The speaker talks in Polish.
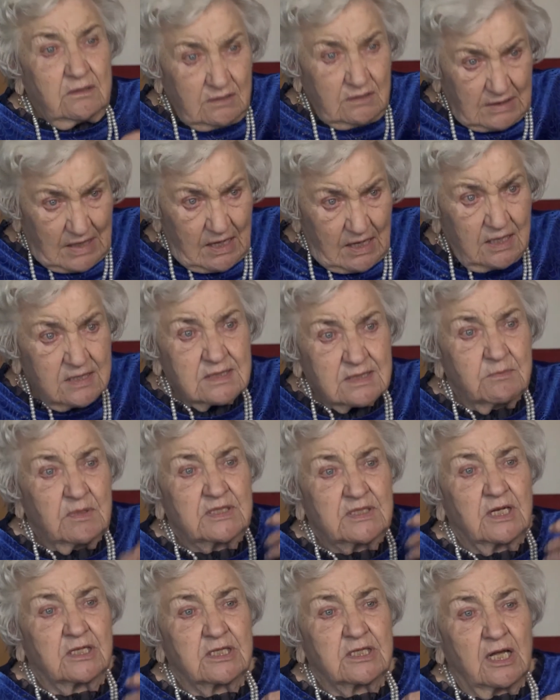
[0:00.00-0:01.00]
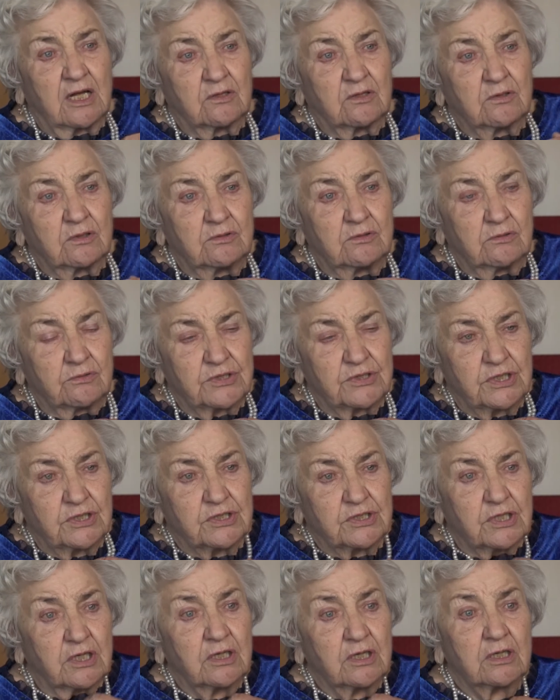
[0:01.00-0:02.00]
Ta astma zaczęła go
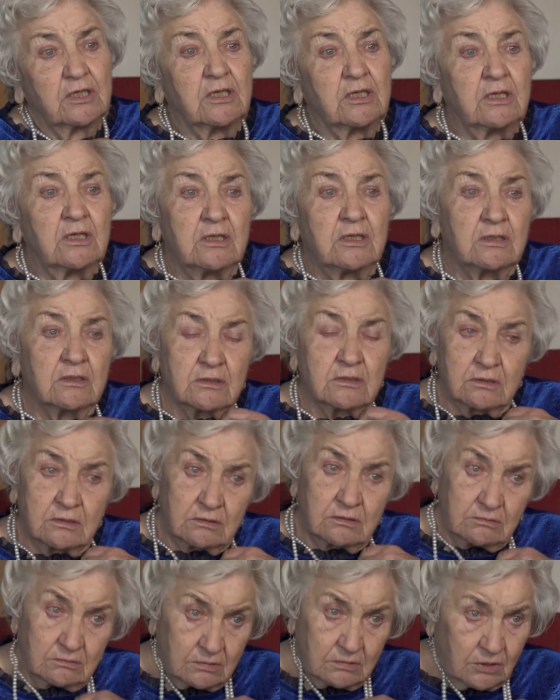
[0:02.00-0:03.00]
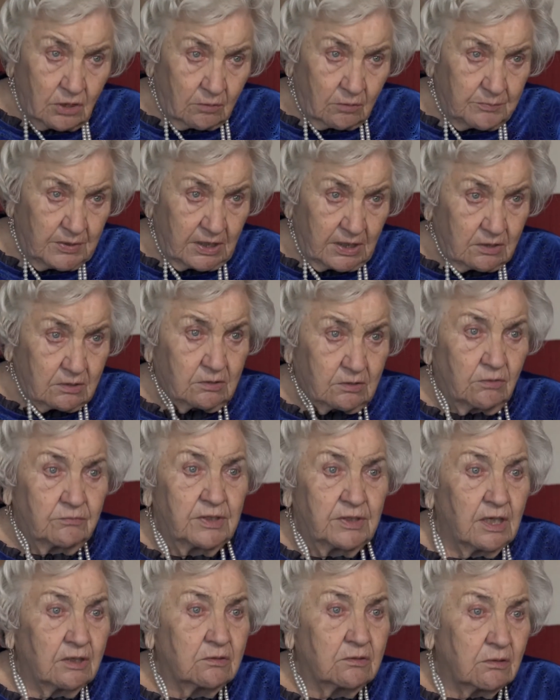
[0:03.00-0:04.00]
dusić i dobiegł do
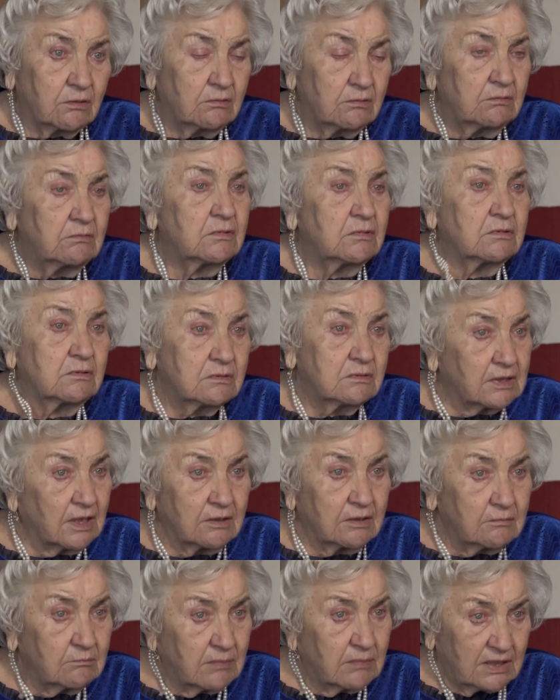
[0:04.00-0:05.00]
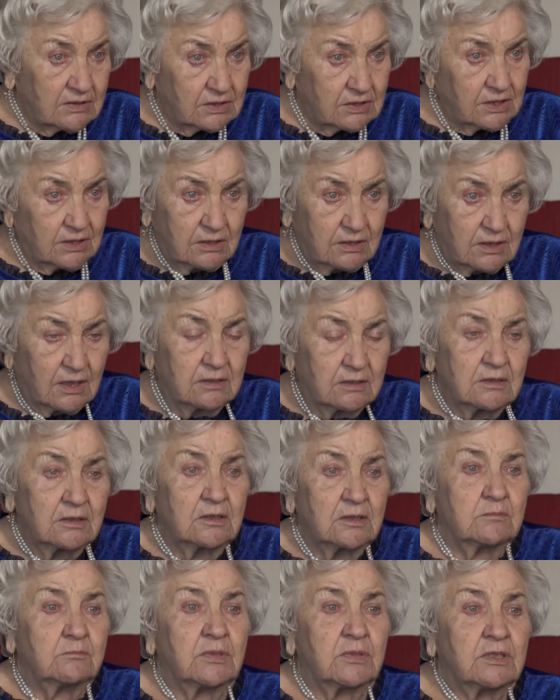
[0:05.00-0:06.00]
niego ten bandyta.
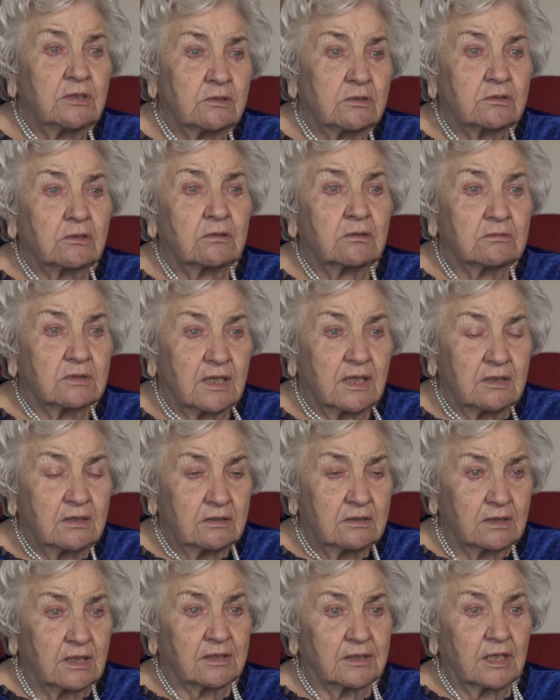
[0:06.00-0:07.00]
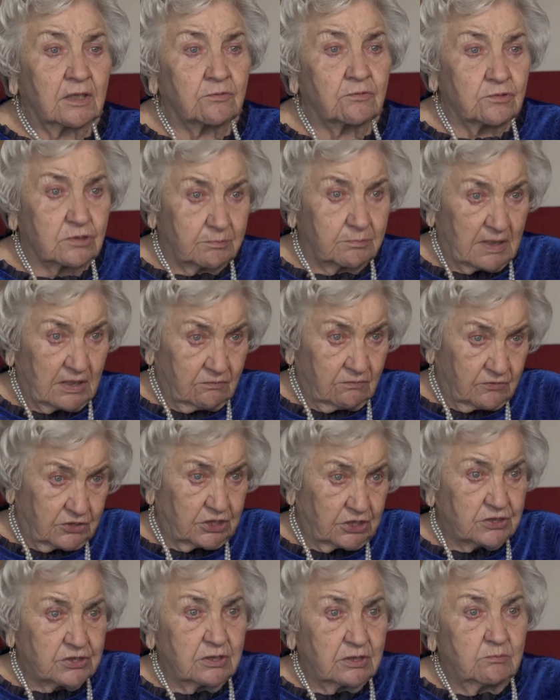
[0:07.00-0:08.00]
Był to ten, tak jak już panu
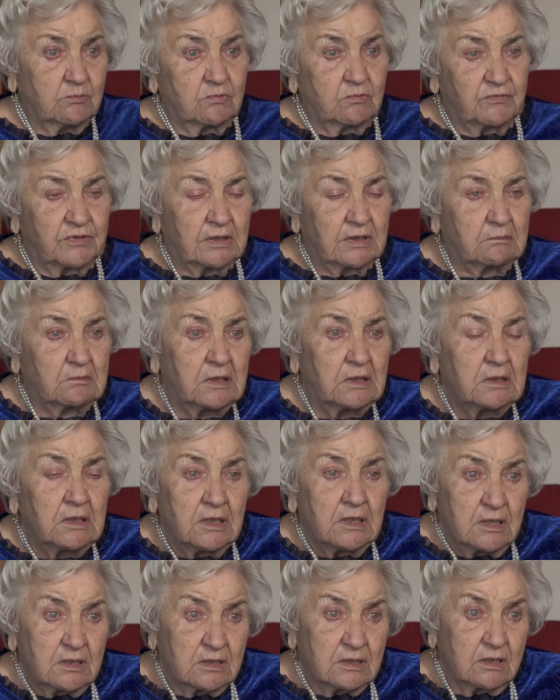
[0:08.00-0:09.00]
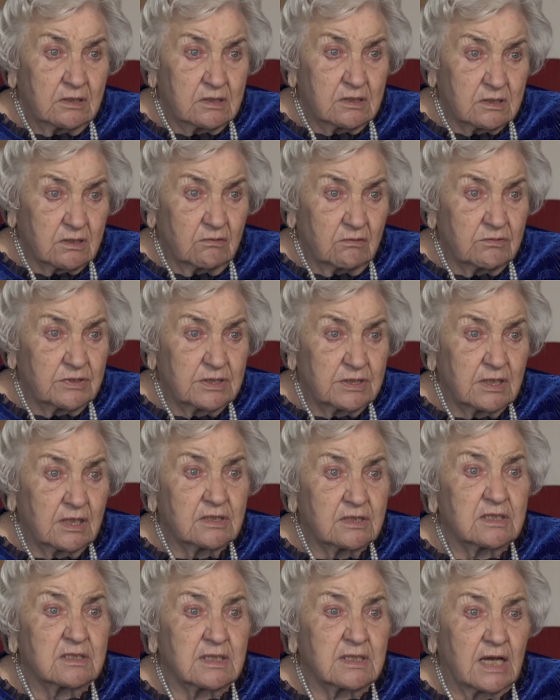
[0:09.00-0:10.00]
wcześniej mówiłam, ten
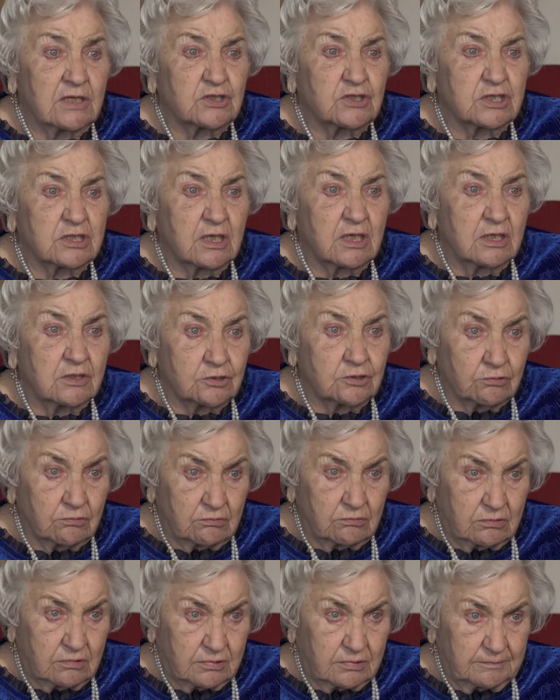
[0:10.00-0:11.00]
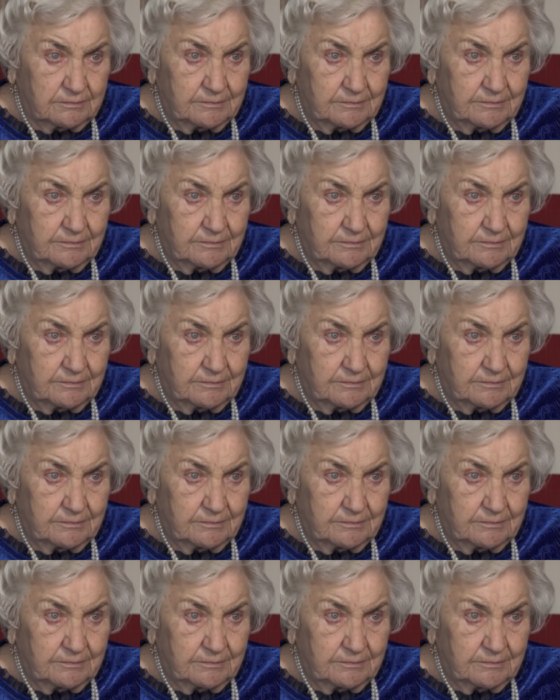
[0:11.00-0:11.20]
sąsiad Saszka Żuk.